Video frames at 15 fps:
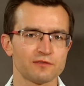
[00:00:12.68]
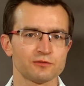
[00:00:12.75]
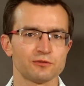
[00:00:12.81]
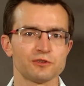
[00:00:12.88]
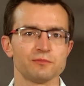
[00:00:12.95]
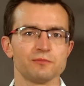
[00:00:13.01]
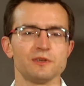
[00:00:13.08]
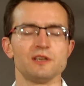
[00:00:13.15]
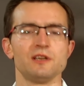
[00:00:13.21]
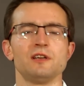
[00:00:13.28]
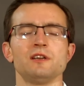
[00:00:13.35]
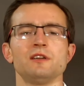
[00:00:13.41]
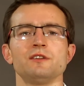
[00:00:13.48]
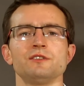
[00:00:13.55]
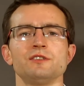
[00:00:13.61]
w którym
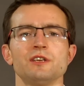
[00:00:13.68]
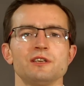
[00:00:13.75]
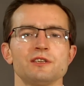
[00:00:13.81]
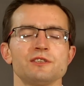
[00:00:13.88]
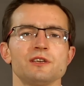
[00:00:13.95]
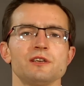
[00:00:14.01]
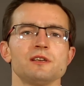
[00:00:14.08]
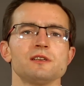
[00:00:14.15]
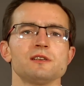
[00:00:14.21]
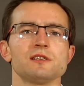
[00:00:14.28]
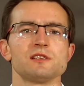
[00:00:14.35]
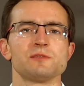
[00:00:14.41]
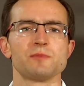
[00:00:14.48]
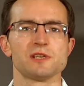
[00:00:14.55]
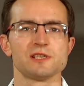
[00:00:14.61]
dzielę się
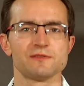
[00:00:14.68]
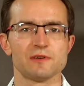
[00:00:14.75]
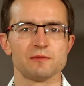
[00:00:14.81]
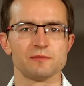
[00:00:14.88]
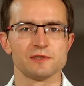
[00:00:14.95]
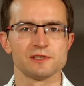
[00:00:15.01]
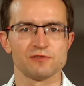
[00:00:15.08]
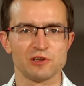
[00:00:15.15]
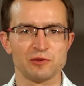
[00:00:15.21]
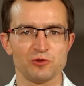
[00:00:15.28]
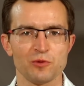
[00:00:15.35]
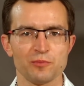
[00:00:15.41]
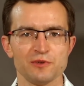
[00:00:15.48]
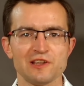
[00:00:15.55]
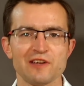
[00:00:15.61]
z Państwem swoimi
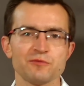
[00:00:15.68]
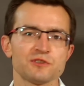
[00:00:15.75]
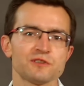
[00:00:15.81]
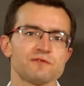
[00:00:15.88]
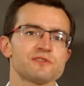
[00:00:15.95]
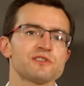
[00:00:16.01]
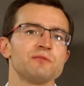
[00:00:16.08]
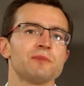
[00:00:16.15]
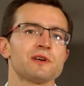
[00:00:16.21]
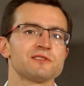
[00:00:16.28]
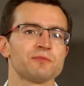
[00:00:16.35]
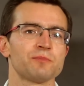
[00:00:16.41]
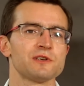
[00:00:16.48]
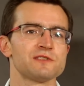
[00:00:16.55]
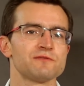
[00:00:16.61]
opiniami. Przede wszystkim
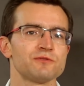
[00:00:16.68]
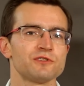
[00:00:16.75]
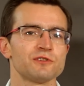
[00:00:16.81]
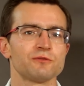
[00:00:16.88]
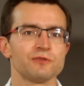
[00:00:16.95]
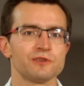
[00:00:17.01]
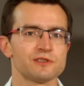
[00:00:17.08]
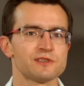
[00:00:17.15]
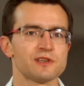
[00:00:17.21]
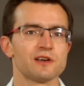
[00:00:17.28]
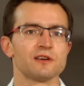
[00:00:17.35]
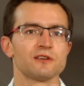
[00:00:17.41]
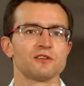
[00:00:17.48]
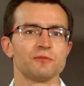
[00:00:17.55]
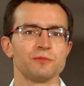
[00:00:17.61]
bardzo Państwu dziękuję za
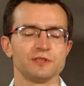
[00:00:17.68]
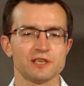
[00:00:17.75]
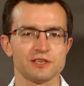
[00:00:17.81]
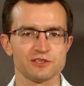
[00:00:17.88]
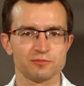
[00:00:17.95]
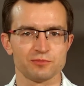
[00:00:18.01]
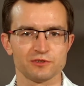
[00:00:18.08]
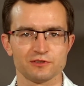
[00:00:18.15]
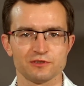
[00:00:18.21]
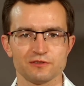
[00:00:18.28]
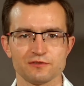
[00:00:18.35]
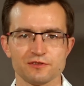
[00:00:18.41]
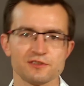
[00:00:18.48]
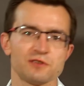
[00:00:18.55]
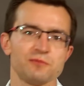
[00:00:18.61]
komentarze pod
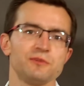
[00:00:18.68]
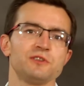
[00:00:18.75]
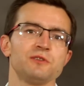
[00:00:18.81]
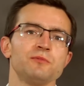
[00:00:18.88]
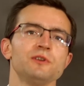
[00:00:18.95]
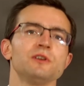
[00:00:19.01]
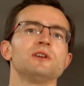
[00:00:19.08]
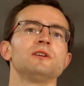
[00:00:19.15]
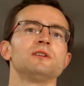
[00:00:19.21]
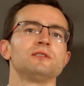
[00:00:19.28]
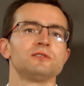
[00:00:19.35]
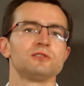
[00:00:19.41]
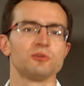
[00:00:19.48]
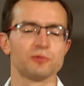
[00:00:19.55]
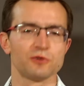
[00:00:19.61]
wszystkimi tymi
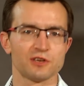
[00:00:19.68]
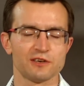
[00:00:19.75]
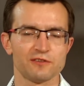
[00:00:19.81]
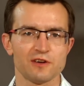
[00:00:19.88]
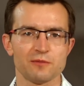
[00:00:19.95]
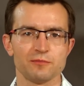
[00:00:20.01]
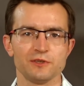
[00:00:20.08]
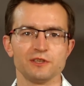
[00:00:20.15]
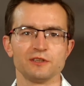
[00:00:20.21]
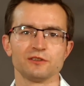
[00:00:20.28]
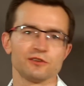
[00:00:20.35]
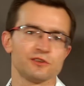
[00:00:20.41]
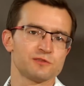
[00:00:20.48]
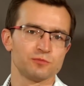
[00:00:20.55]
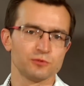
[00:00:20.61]
tomografami.
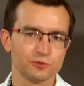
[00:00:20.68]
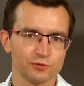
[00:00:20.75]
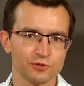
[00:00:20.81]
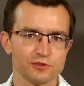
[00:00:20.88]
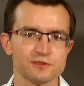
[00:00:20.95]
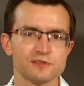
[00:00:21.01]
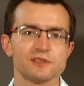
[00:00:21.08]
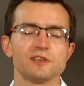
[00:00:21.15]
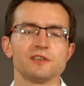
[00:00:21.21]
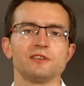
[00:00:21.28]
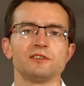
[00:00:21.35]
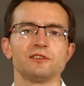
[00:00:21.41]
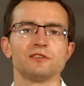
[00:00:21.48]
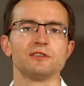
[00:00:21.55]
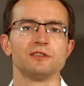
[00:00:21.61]
To jest budujące i
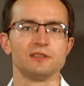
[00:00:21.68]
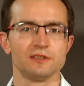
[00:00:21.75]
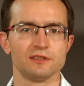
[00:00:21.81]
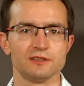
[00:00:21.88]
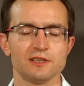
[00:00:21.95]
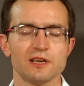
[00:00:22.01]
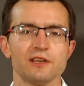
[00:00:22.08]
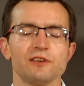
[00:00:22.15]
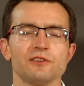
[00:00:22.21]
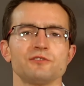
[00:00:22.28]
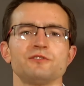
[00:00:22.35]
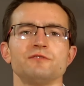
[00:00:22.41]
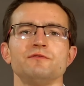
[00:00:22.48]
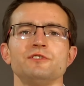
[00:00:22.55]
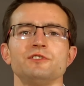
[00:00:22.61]
to daje
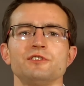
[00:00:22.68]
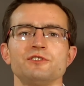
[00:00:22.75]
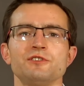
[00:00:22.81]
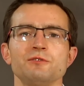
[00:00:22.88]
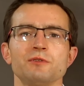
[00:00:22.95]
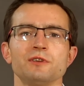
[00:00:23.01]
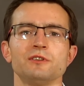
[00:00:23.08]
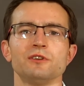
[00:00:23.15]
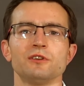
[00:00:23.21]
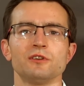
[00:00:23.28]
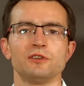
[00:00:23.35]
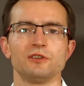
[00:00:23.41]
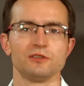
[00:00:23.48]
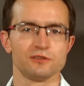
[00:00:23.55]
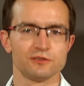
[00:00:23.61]
oczywiście siłę do
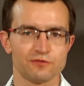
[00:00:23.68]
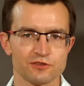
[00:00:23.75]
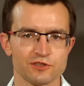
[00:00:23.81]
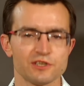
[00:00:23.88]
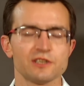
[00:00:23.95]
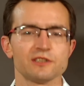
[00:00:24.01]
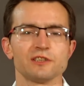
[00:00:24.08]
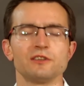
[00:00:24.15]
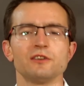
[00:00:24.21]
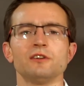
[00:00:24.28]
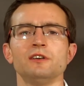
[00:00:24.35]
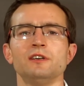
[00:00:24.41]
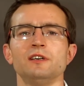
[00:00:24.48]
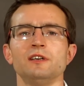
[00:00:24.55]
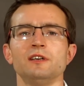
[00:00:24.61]
tworzenia tego
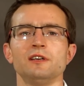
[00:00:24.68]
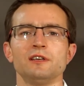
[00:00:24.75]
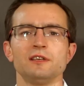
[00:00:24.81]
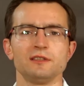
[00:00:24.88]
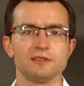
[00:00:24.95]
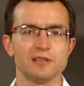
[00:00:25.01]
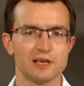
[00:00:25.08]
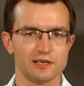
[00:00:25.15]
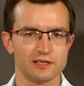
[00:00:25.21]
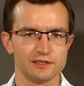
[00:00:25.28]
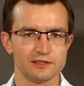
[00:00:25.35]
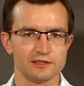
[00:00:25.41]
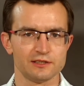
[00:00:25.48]
dalej.